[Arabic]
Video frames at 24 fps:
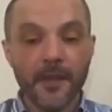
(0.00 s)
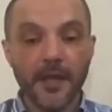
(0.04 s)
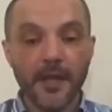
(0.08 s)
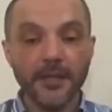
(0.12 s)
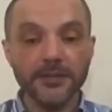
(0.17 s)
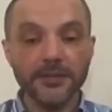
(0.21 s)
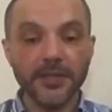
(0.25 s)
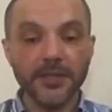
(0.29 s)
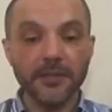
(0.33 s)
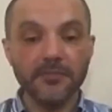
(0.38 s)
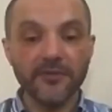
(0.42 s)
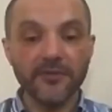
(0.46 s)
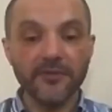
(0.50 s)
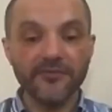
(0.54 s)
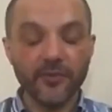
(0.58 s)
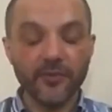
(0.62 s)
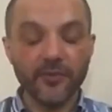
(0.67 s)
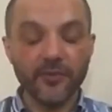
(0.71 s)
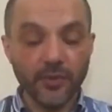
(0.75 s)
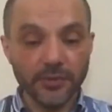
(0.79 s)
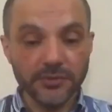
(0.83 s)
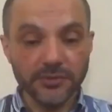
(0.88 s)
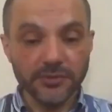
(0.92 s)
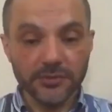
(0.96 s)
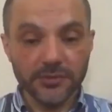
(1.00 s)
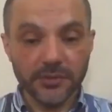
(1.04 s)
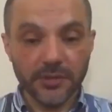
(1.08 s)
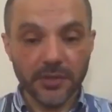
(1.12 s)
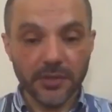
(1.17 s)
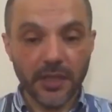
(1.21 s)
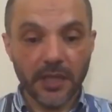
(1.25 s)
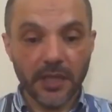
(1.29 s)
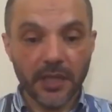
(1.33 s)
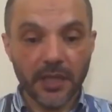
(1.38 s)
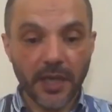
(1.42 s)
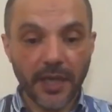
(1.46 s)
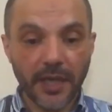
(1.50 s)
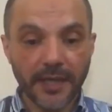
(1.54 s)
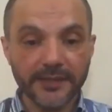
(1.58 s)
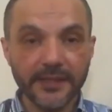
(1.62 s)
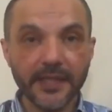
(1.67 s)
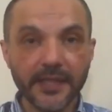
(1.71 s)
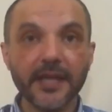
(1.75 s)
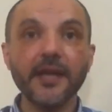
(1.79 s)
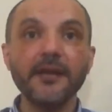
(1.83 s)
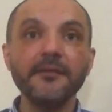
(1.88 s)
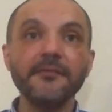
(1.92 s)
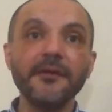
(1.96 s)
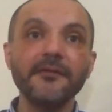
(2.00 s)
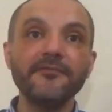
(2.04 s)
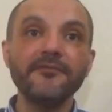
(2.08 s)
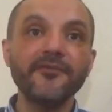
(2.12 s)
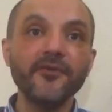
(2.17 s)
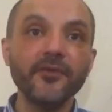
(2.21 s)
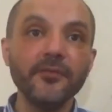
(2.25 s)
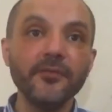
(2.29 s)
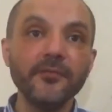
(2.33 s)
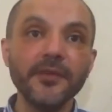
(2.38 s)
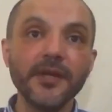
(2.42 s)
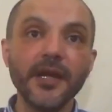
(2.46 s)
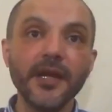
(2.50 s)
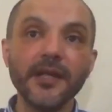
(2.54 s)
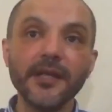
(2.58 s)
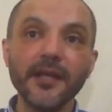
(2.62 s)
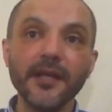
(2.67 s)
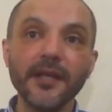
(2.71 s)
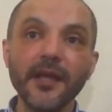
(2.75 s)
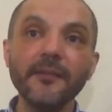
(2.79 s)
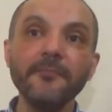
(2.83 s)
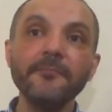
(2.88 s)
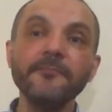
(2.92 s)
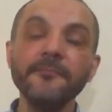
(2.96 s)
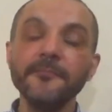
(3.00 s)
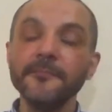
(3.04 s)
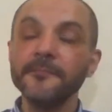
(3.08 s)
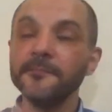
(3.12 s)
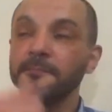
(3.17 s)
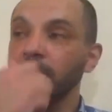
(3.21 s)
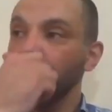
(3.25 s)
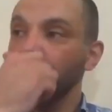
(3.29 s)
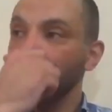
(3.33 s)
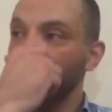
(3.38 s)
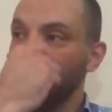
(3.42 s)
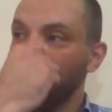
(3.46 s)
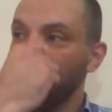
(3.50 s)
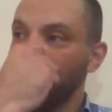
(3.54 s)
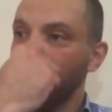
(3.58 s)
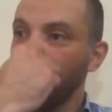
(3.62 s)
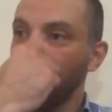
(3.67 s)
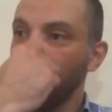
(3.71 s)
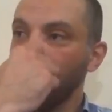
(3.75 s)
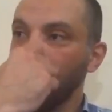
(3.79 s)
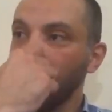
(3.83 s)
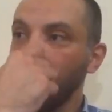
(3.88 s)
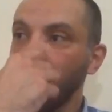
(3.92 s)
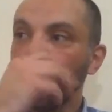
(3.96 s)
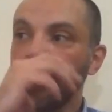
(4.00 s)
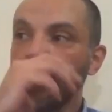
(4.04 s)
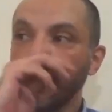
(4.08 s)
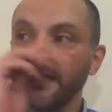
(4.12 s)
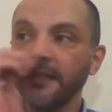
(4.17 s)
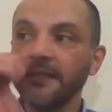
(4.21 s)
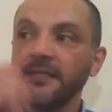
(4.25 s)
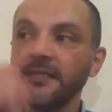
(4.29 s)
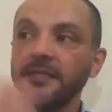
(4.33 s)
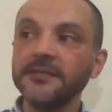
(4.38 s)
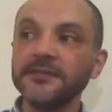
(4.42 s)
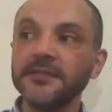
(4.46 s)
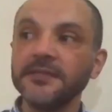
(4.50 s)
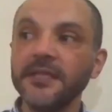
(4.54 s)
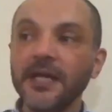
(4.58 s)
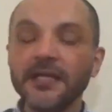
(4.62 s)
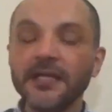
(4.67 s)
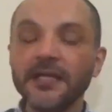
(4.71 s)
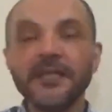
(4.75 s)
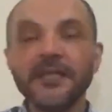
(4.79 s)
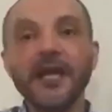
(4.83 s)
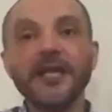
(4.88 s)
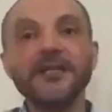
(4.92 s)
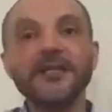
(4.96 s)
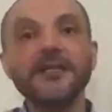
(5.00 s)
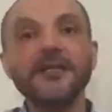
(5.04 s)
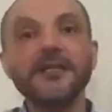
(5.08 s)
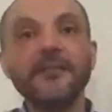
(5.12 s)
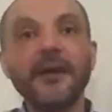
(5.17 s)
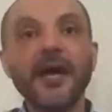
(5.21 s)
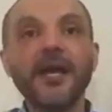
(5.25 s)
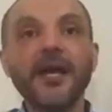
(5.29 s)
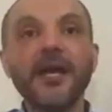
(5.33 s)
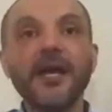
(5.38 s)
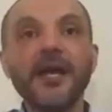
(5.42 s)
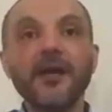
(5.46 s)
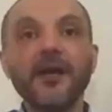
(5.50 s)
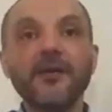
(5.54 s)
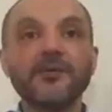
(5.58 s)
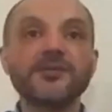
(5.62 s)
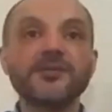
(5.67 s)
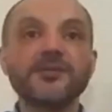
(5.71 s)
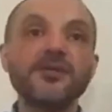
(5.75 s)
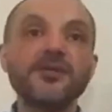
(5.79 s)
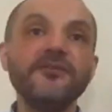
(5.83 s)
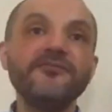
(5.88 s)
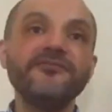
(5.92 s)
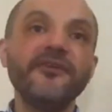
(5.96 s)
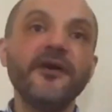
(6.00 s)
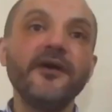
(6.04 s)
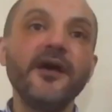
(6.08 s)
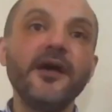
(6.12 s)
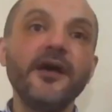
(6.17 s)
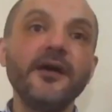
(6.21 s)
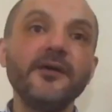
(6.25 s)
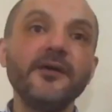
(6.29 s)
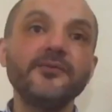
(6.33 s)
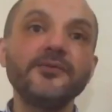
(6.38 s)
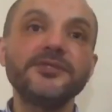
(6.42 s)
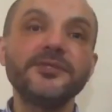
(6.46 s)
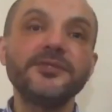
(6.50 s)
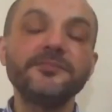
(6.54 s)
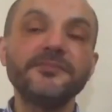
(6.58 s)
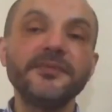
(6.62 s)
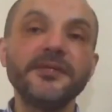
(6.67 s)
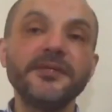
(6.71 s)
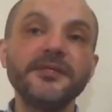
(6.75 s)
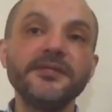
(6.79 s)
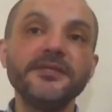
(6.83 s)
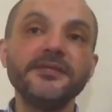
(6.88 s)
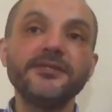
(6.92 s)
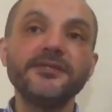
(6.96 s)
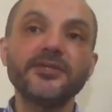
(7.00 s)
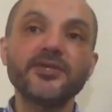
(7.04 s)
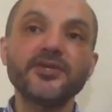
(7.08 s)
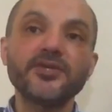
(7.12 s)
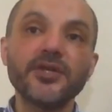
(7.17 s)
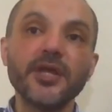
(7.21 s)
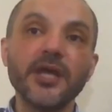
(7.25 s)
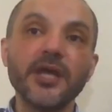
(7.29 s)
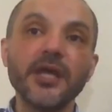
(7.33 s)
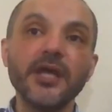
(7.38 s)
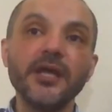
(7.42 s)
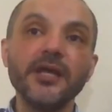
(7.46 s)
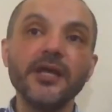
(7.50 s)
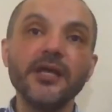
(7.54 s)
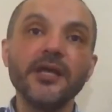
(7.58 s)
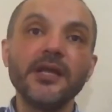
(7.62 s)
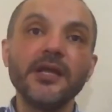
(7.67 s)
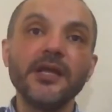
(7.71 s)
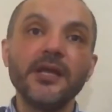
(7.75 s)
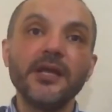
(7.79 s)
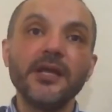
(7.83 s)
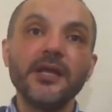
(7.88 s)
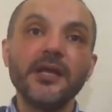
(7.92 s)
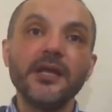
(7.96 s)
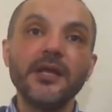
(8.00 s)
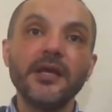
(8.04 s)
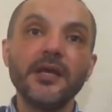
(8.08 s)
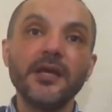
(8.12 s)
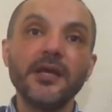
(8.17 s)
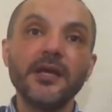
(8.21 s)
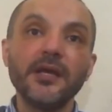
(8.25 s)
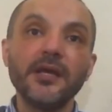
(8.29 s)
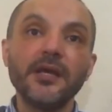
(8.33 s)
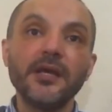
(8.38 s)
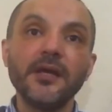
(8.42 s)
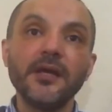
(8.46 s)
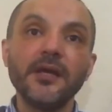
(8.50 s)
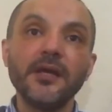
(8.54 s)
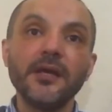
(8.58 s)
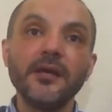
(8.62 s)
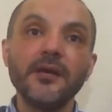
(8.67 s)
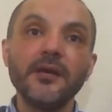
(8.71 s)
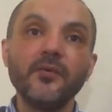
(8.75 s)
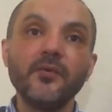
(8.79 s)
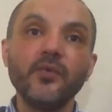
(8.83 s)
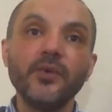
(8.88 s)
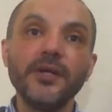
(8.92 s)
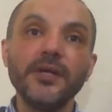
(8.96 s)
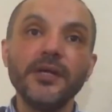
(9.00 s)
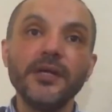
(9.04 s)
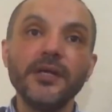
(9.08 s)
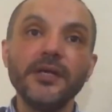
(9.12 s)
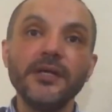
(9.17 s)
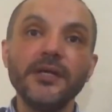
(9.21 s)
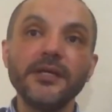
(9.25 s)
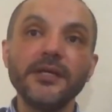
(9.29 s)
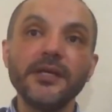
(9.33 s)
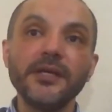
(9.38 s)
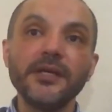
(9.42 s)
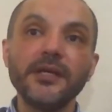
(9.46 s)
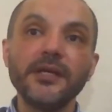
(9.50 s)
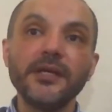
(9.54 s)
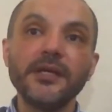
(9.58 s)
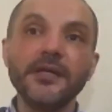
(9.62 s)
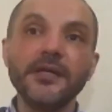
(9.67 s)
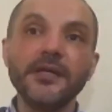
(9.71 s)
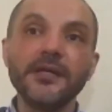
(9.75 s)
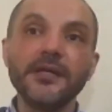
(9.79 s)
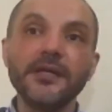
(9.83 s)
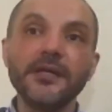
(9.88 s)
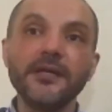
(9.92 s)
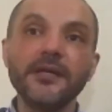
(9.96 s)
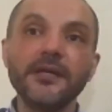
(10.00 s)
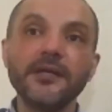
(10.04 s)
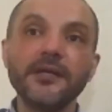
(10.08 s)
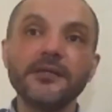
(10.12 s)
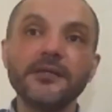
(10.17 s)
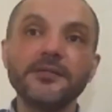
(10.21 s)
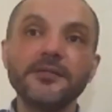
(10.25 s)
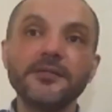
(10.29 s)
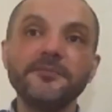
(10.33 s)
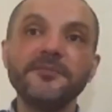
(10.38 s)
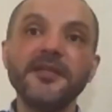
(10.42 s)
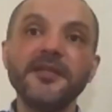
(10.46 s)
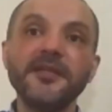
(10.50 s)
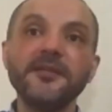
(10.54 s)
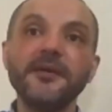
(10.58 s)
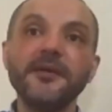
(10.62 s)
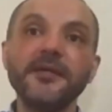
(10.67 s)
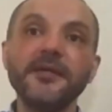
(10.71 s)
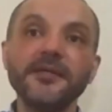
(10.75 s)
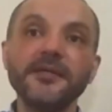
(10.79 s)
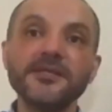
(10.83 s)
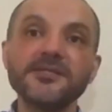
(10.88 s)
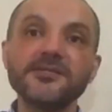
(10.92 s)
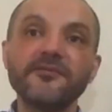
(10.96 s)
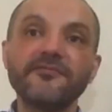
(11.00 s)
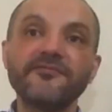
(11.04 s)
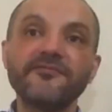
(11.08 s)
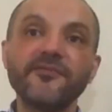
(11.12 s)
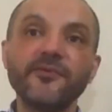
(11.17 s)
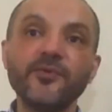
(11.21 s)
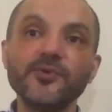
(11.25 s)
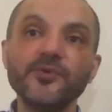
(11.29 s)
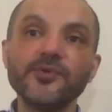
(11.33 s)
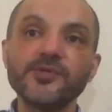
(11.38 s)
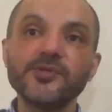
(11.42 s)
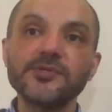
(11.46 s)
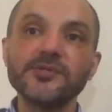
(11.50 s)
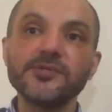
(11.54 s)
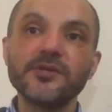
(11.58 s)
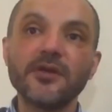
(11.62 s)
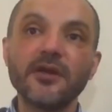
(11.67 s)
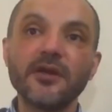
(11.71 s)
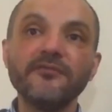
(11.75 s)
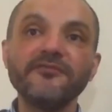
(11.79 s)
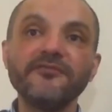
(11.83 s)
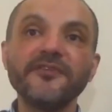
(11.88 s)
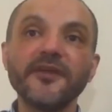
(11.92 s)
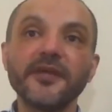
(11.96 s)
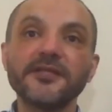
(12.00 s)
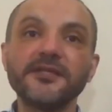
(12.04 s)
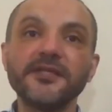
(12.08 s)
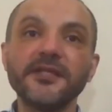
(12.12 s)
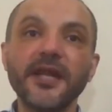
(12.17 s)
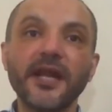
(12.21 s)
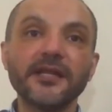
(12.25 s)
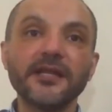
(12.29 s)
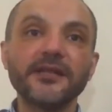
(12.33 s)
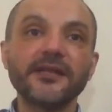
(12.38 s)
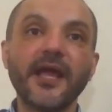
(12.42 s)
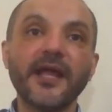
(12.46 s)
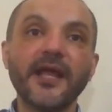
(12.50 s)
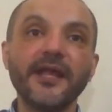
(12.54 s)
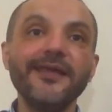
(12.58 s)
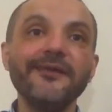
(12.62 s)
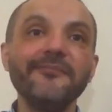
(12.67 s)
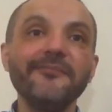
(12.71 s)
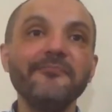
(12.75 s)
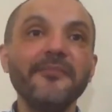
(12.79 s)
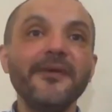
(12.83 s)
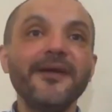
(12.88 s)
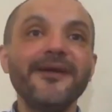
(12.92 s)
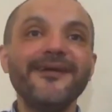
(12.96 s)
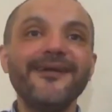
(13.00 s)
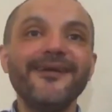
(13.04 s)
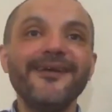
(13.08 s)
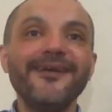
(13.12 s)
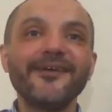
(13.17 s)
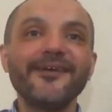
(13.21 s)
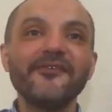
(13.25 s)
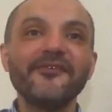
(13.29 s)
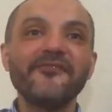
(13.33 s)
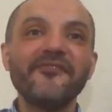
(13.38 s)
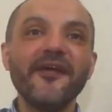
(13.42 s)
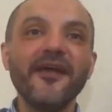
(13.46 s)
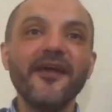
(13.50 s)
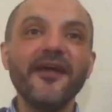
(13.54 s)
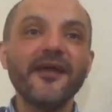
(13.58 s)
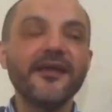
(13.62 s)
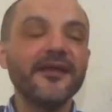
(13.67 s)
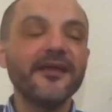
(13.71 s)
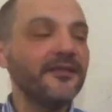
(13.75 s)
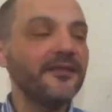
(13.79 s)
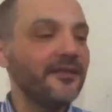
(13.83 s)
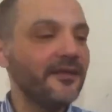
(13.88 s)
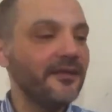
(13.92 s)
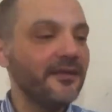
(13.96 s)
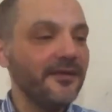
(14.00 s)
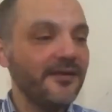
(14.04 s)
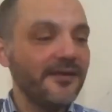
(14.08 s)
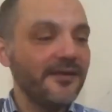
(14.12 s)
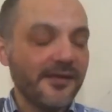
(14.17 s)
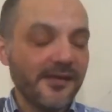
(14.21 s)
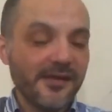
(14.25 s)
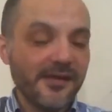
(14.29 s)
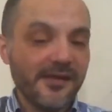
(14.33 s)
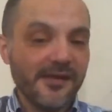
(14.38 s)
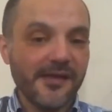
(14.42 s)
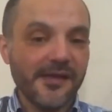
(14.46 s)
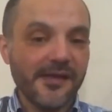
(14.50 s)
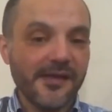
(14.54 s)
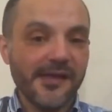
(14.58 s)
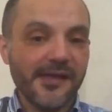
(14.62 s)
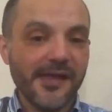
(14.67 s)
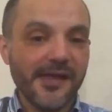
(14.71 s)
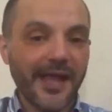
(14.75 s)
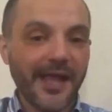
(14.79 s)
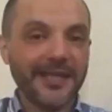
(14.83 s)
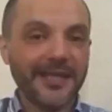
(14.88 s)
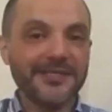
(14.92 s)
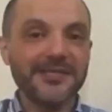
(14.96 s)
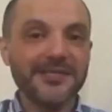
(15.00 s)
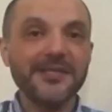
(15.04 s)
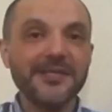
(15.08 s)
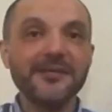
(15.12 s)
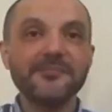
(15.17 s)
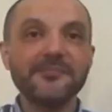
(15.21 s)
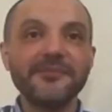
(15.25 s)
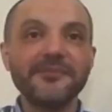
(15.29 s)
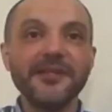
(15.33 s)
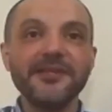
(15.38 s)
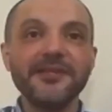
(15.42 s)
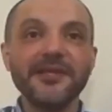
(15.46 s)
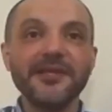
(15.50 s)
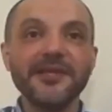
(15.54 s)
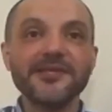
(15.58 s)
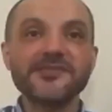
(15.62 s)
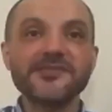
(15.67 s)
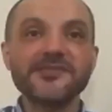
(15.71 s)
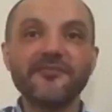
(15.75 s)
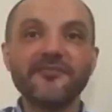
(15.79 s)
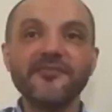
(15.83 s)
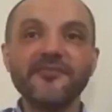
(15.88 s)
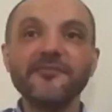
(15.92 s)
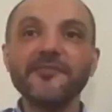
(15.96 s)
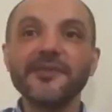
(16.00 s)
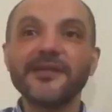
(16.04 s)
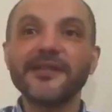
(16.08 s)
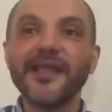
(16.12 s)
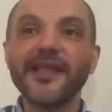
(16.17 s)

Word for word: انت المفروض عندك امل في يوم من الايام ان انت تقدم على وظيفه وتبتدي تشتغل وتبتدي بقى تكسب فلوس صرفنا كتير على التعليم كفايه كده آه، عايزين نبتدي نستفيد من